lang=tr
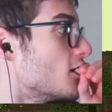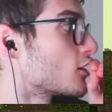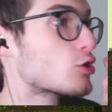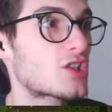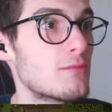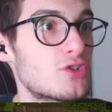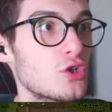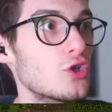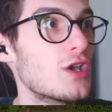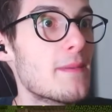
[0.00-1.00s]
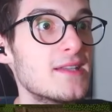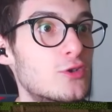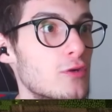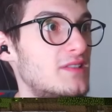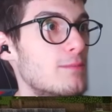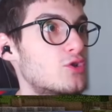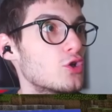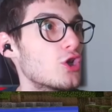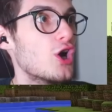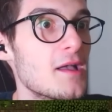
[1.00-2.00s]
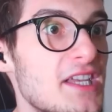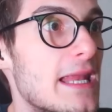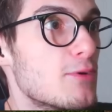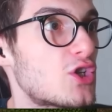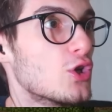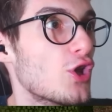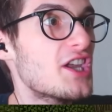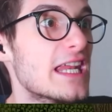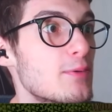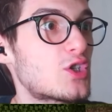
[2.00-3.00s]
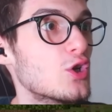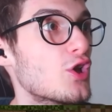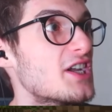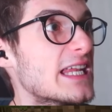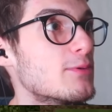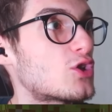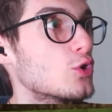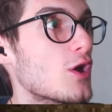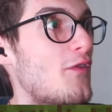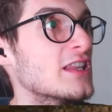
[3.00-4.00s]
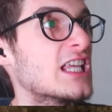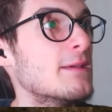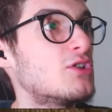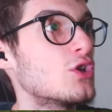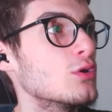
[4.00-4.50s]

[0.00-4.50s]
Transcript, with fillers: Dostlarım bir şey oluyor. Yemin ediyorum size bir şey oluyor. Yine bir şey oluyor. Yine bir şey oluyor. Yine bir şey oluyor. Vallahi bir şey